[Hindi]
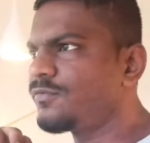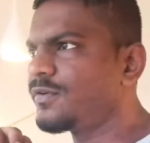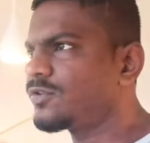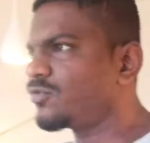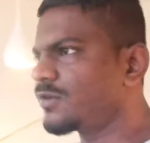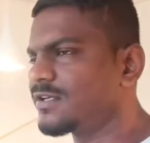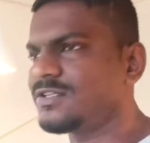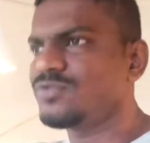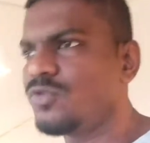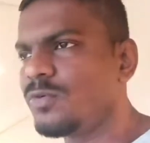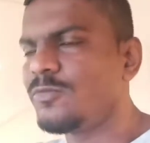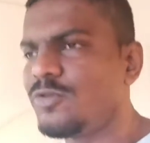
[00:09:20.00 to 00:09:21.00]
फिर थोड़ा सा
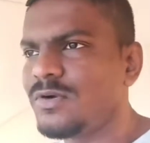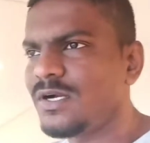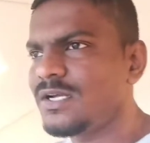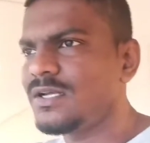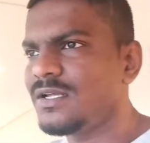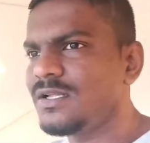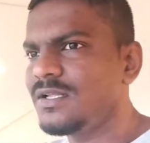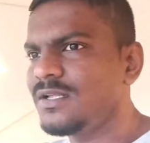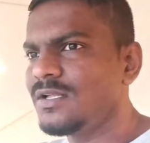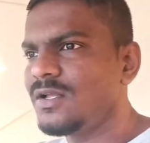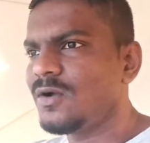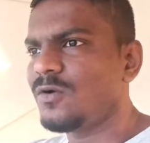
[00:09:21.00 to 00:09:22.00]
घूमूंगा
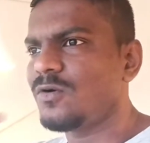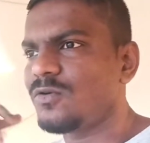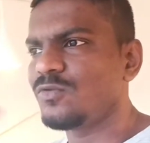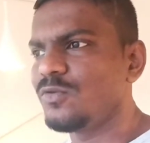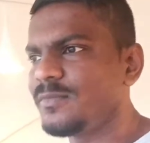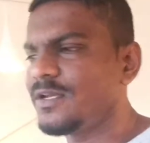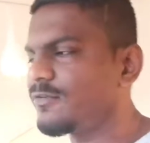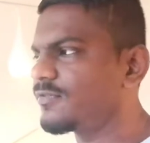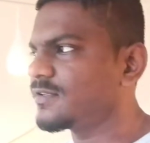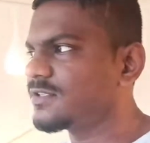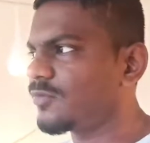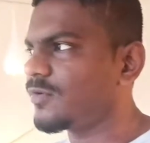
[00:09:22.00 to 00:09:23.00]
और घूम के
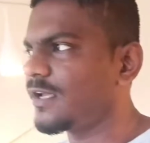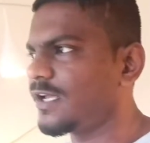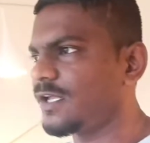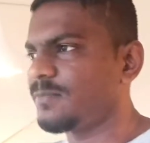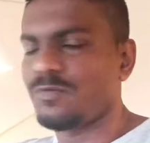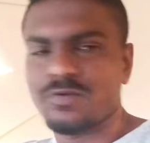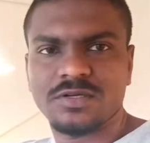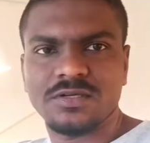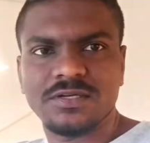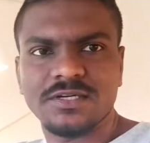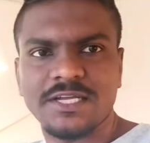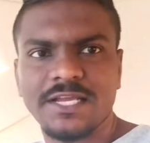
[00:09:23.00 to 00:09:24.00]
फिर जाऊंगा एयरपोर्ट
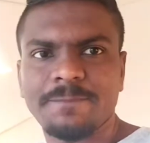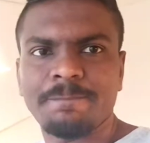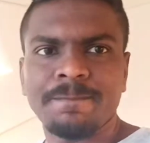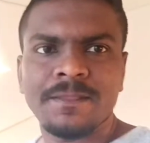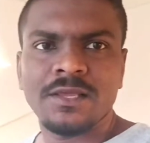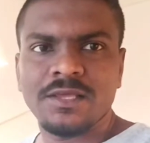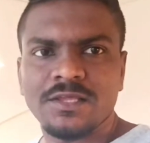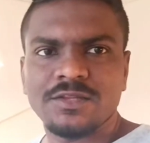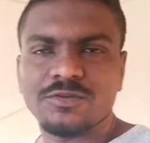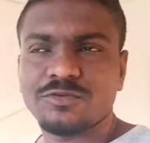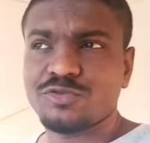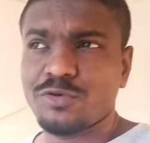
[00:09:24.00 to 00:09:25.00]
ठीक है
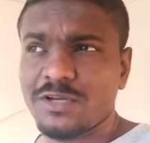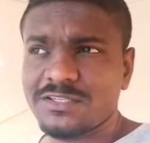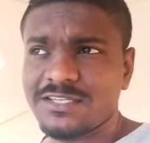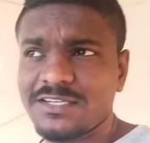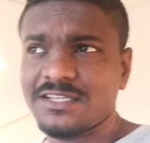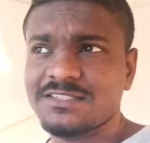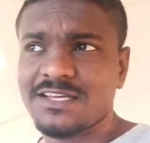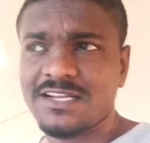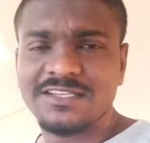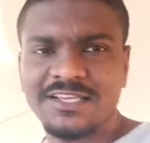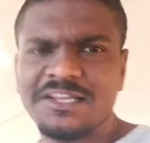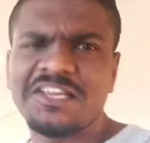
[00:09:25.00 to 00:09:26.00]
तो थोड़ा सा
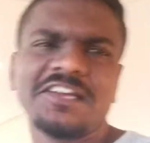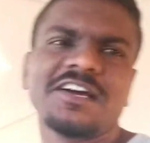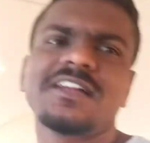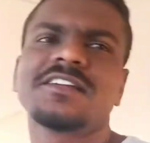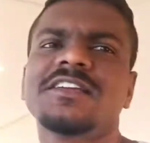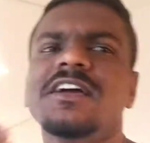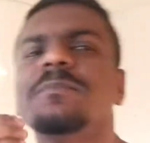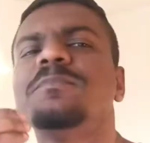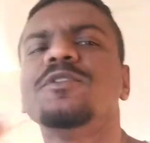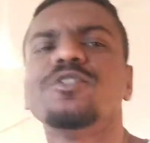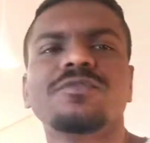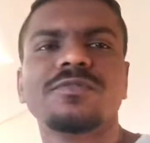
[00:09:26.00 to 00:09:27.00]
नज़ारा देखिए यार क्या
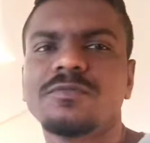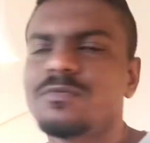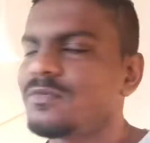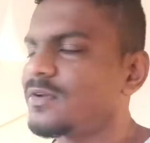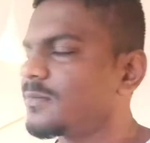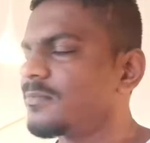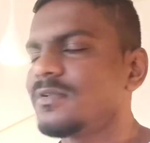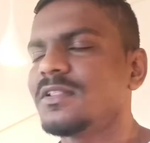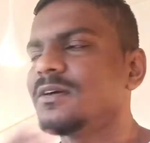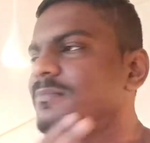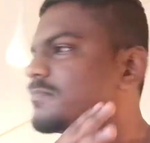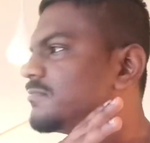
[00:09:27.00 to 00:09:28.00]
ब्यूटीफुल
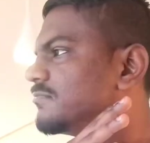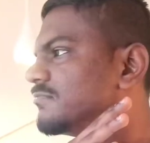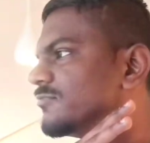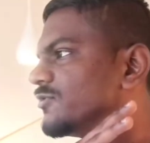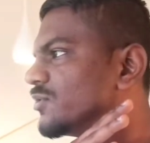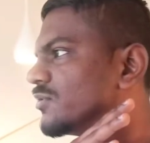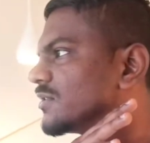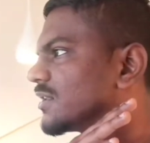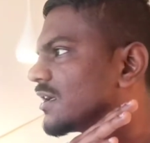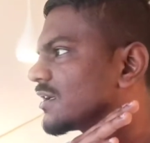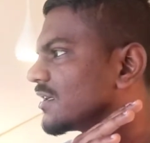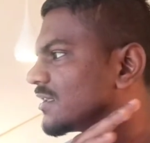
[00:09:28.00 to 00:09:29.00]
मतलब व्यू
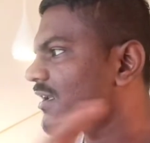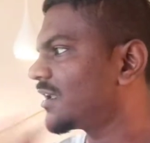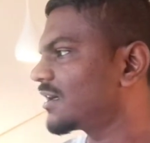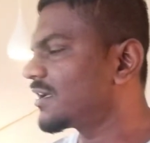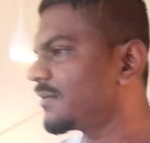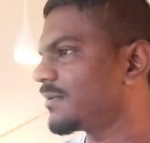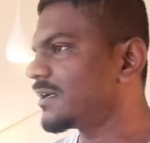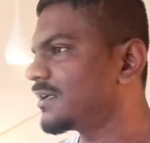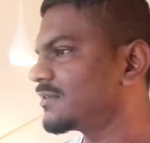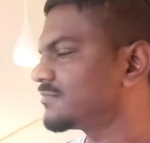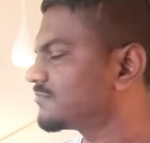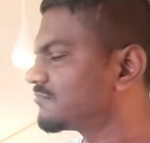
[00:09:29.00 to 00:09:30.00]
इतना खतरनाक है भाई
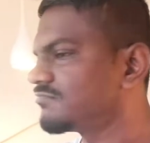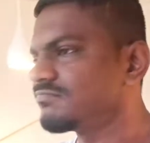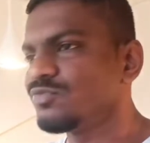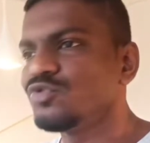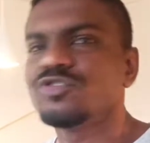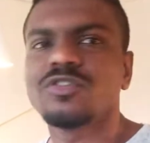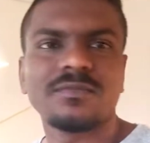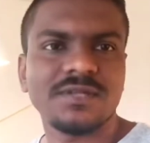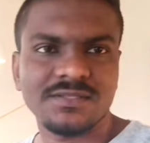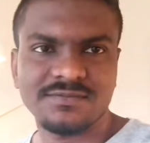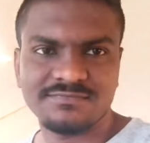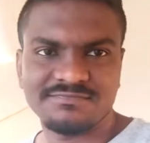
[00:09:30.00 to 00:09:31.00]
पूछो
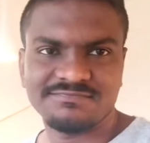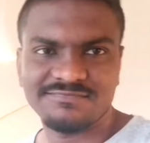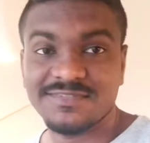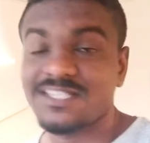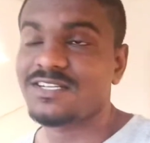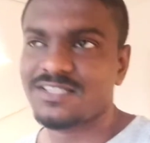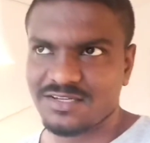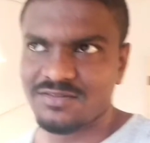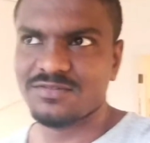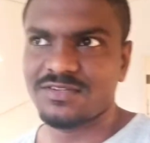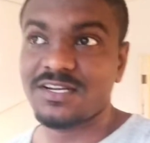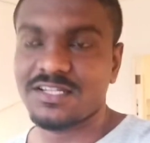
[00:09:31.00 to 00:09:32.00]
मत देखता
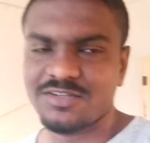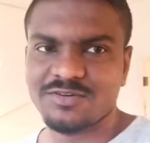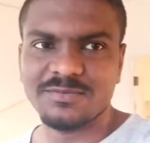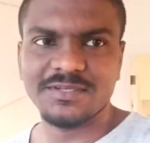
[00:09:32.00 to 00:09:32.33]
हूँ दिखाता हूँ